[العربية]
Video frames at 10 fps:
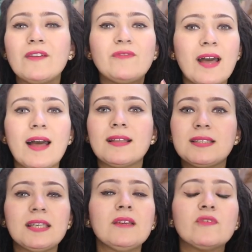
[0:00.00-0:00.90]

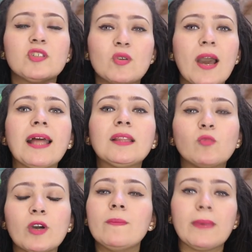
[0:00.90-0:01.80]
فدي فيديوهات
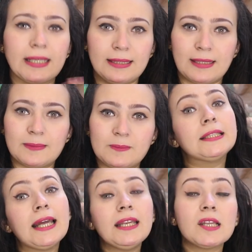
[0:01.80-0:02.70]
مهمه جدا
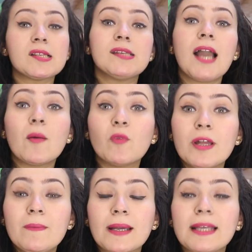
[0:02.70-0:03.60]
تاني نصيحه
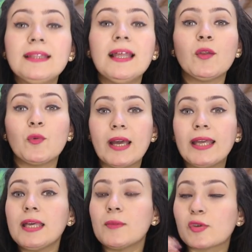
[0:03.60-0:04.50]
مهمه جدا وهي